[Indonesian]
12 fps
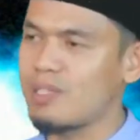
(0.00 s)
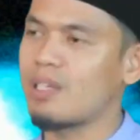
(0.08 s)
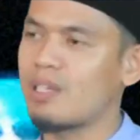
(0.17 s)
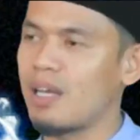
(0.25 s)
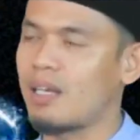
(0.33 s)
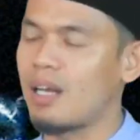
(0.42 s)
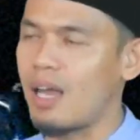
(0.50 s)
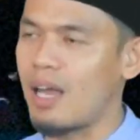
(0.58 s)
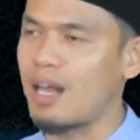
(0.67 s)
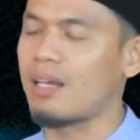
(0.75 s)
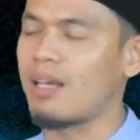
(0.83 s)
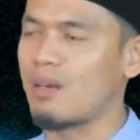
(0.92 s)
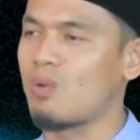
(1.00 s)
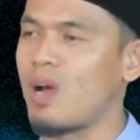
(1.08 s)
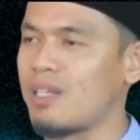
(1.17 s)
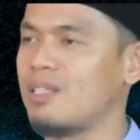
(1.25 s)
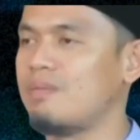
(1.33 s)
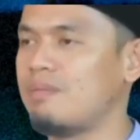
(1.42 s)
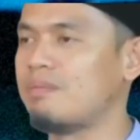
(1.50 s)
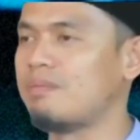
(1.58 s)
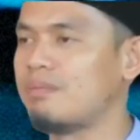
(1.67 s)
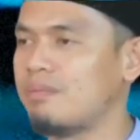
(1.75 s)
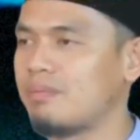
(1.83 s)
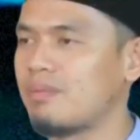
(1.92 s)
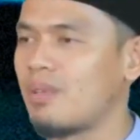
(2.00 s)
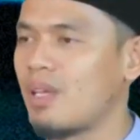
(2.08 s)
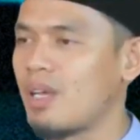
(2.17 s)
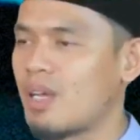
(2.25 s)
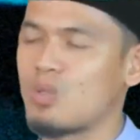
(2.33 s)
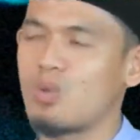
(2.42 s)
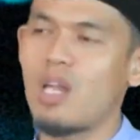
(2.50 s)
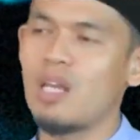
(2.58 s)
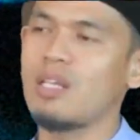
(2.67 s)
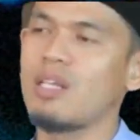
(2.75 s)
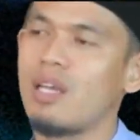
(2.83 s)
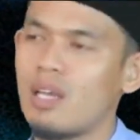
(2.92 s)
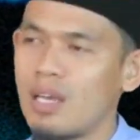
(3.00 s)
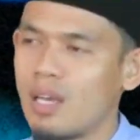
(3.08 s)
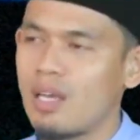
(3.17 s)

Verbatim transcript: fisik adalah hal yang wajib. Kecuali